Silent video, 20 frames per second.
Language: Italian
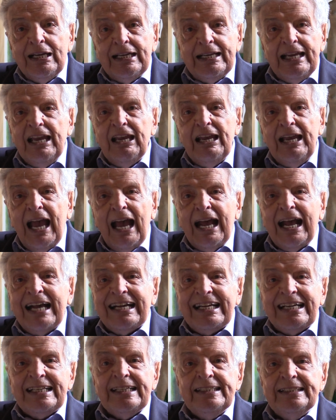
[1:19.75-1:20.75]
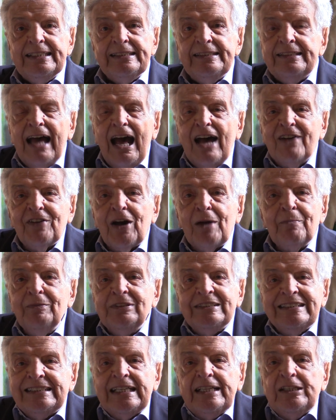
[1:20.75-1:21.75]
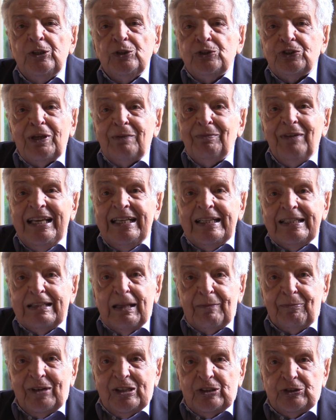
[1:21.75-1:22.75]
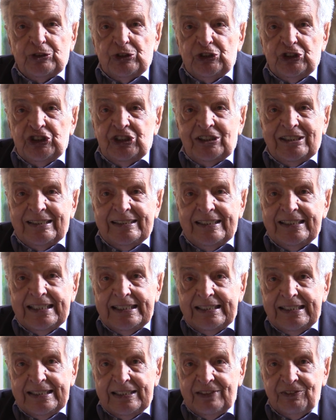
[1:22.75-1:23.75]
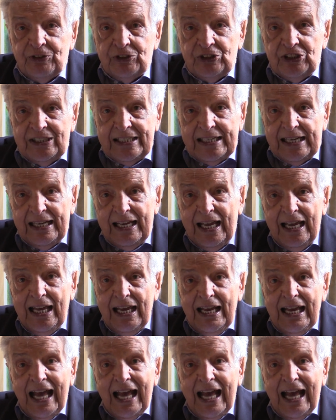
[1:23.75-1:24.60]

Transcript: che accreditava misteriosamente presso i cittadini, devo dire,